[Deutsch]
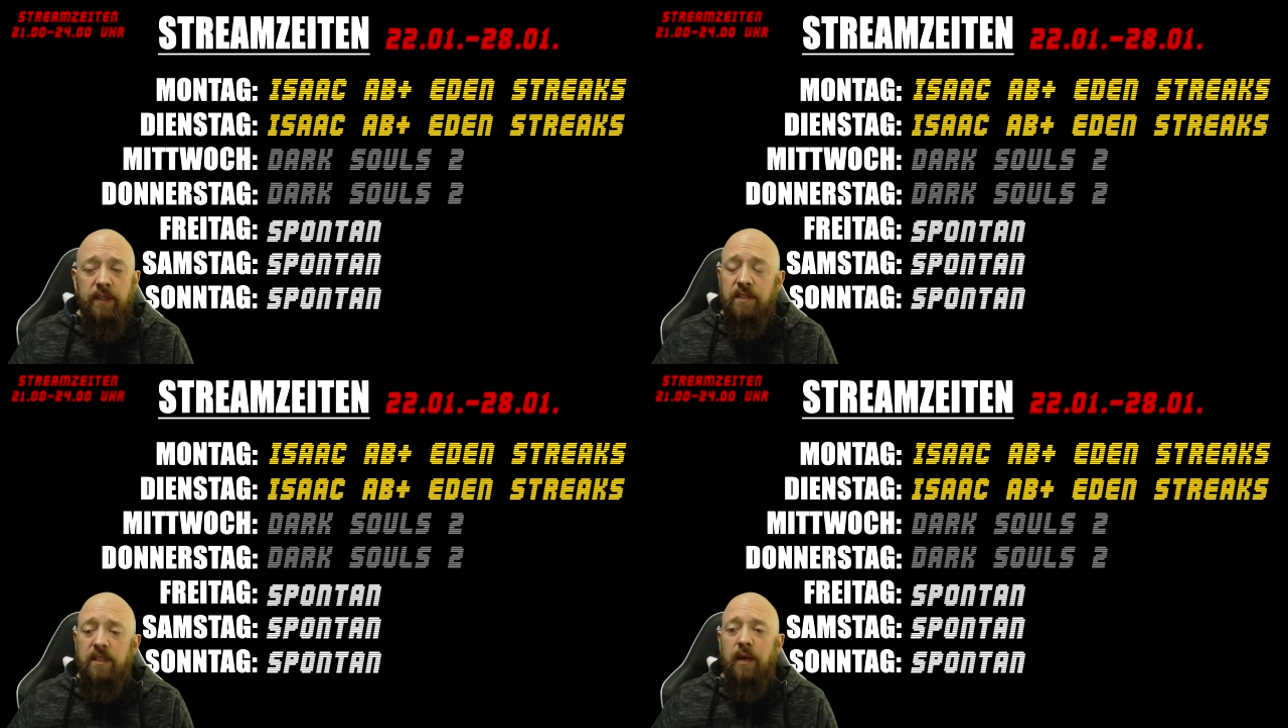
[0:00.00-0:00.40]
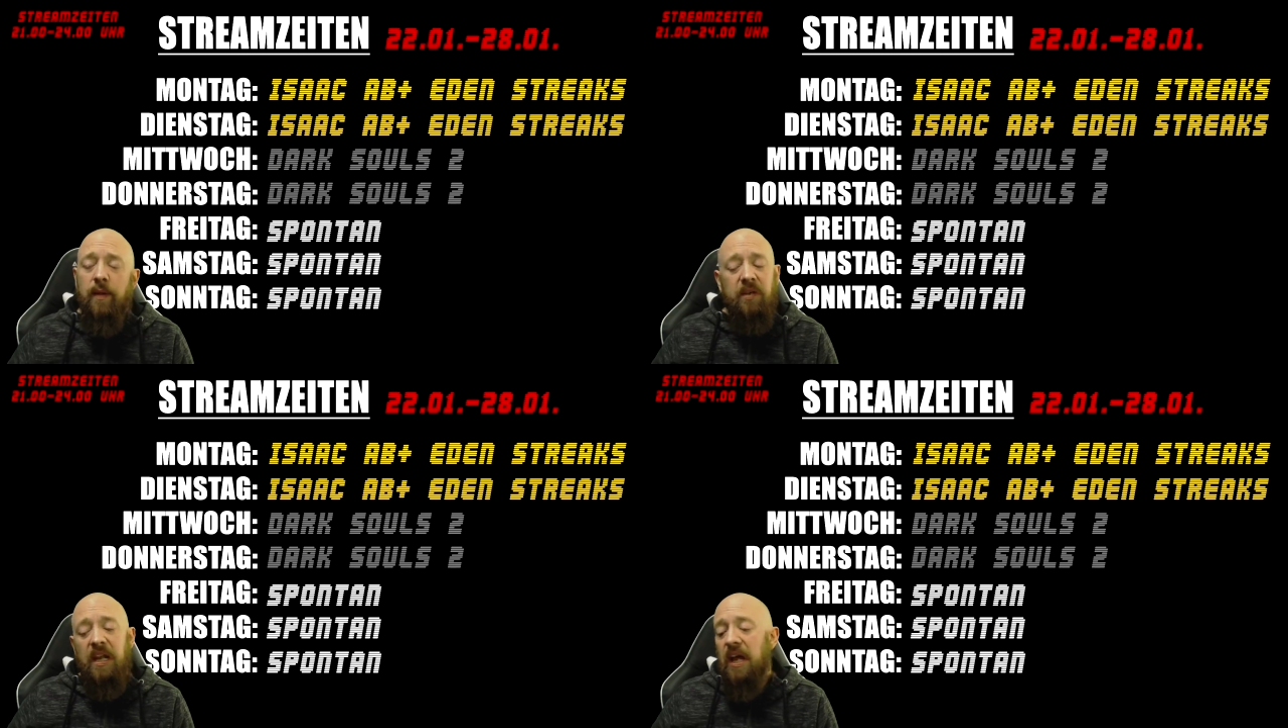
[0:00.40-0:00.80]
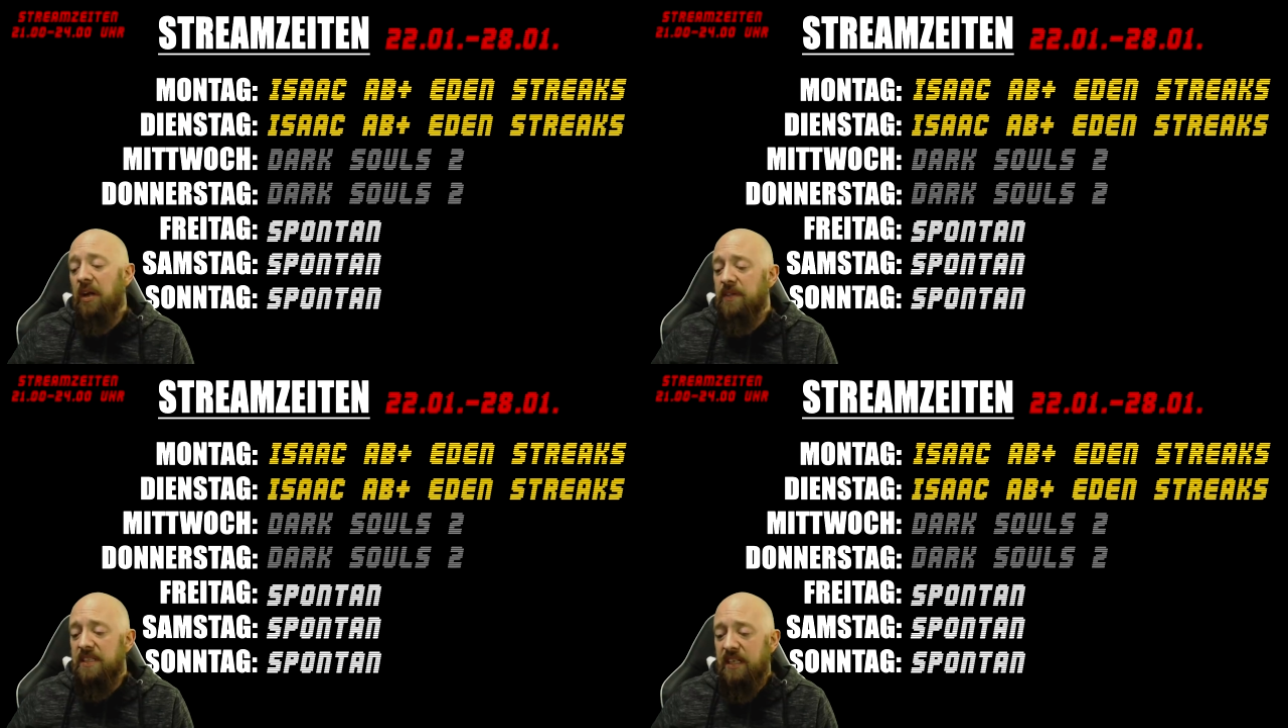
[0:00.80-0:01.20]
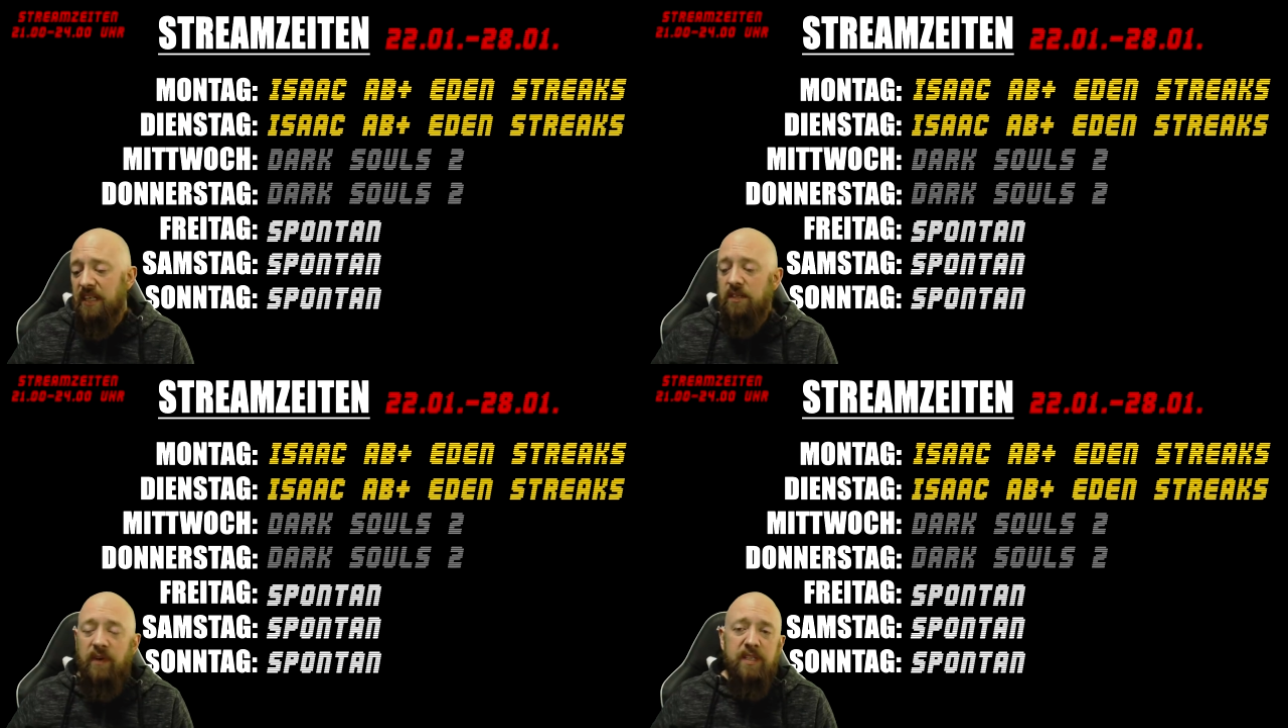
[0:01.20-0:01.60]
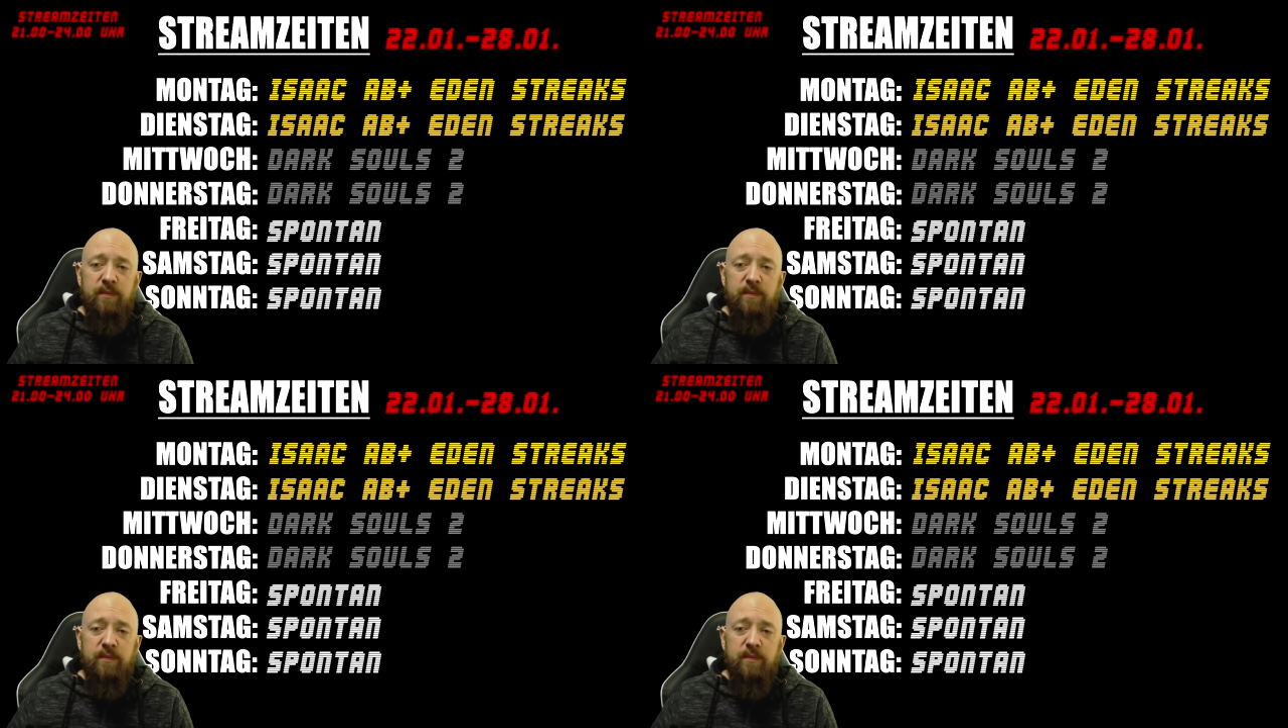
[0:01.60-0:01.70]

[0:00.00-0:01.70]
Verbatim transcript: Ich habe keine Ahnung, wie das geht. Ich weiß,